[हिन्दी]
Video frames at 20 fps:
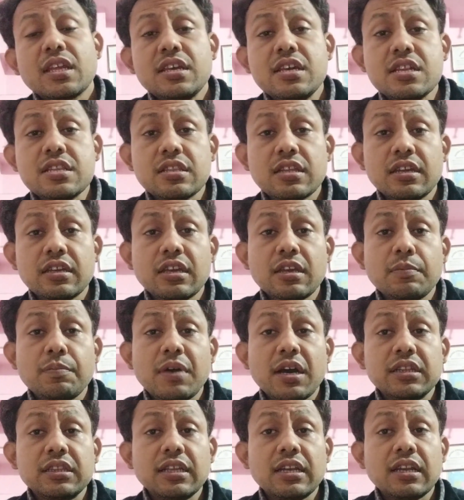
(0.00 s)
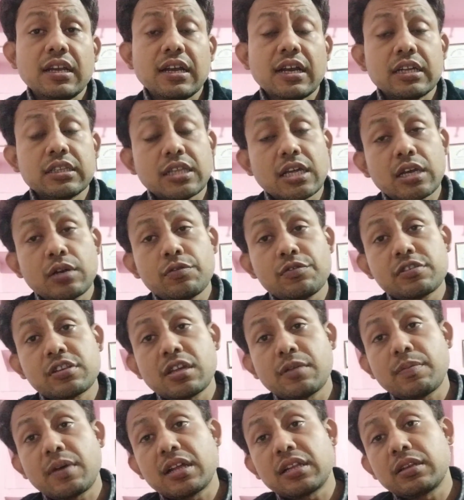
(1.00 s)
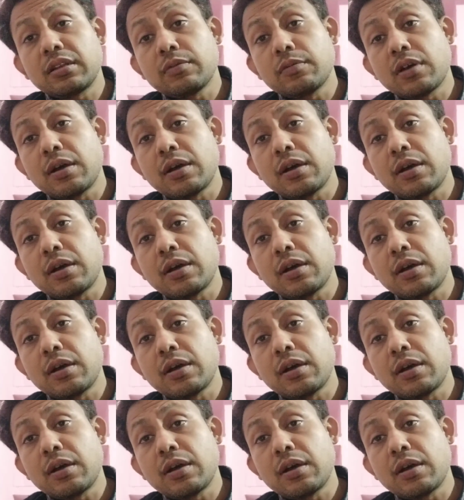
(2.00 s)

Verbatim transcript: इस तरह की बातें लगातार उसके बाद